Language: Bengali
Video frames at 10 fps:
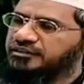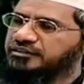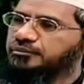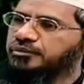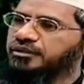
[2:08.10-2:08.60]

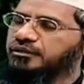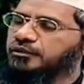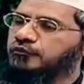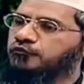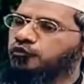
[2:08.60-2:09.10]
হাদিস
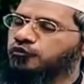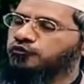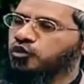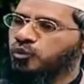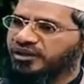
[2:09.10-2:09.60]
নাম্বার
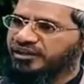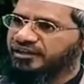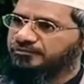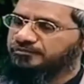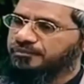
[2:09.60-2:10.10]

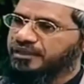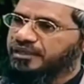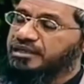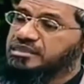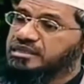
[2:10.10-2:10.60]
চার
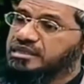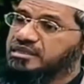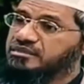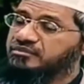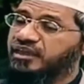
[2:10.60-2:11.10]
বলা
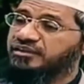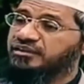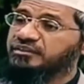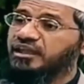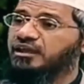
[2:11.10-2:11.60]
হয়েছে
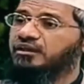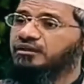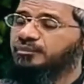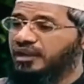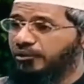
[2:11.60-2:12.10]
যে
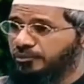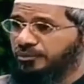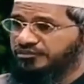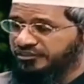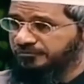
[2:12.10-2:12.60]
তালহা
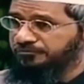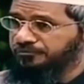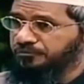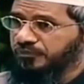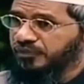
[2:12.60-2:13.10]
রাদিয়াল্লাহ
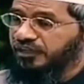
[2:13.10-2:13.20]
আনহু